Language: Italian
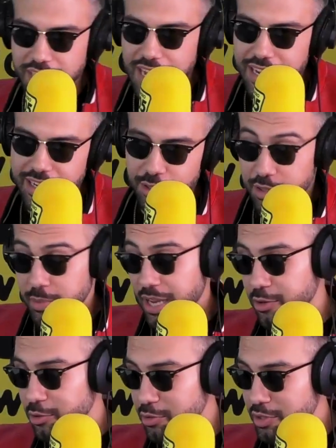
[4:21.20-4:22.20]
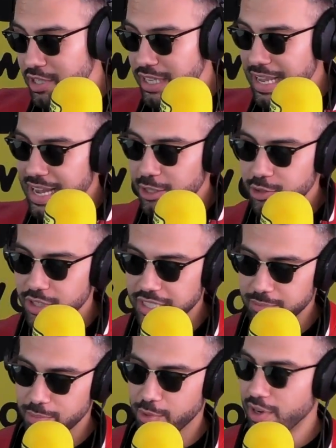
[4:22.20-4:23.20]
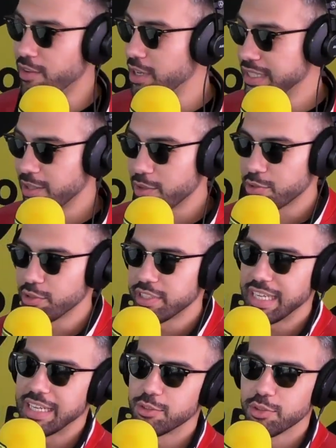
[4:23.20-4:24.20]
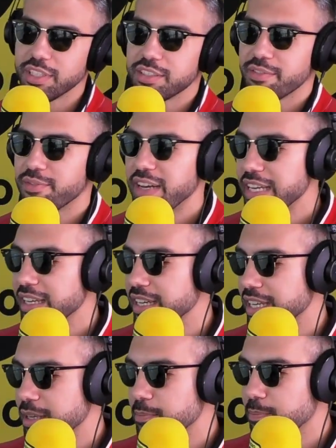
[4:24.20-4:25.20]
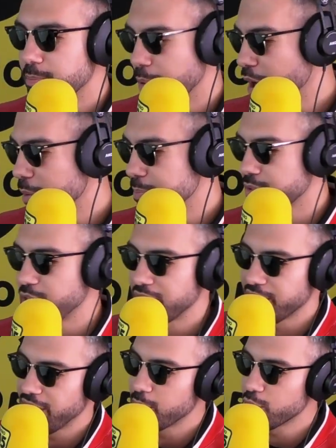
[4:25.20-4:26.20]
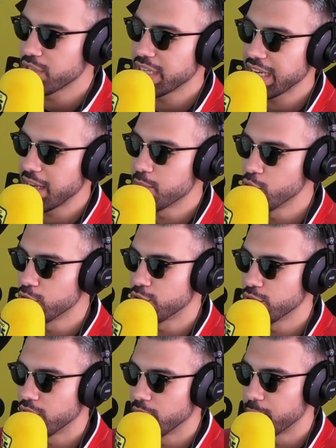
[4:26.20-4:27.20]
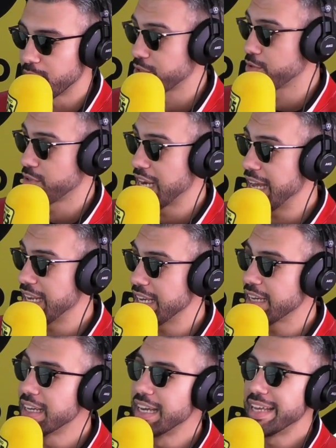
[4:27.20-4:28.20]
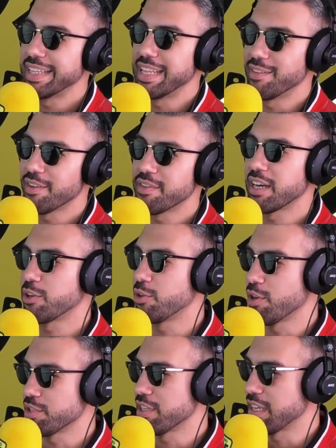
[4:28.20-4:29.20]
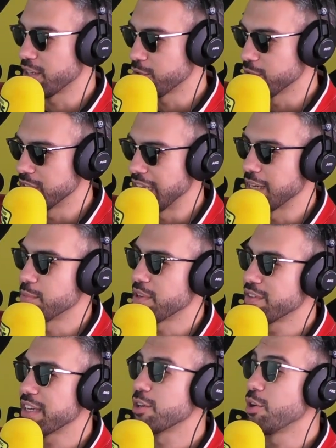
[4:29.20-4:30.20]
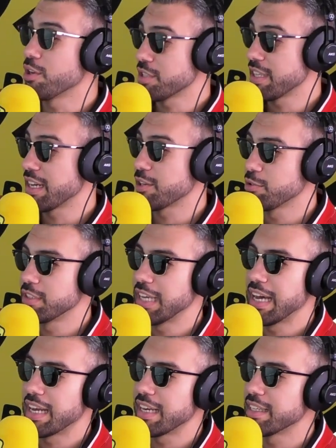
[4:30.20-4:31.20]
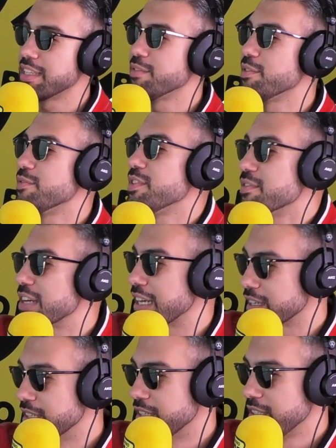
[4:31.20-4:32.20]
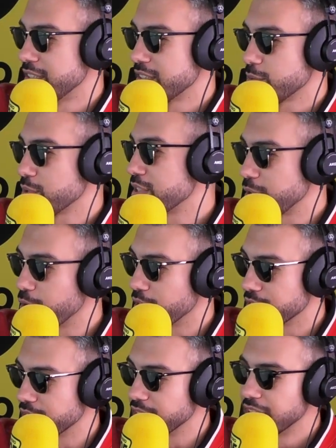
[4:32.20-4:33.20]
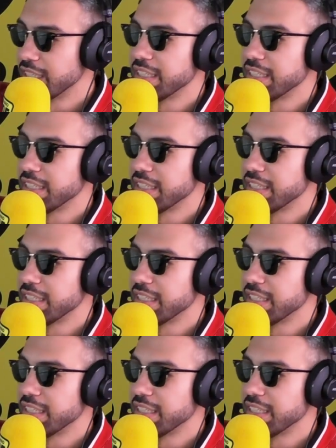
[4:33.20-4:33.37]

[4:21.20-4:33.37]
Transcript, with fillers: anni? Cosa mi hanno consigliato e per una volta ho ascoltato? Che se fai hip hop, cioè se fai musica che è molto personale, devi avere cose da raccontare. Per avere cose da raccontare devi vivere queste mhm. cose. Mm-hmm.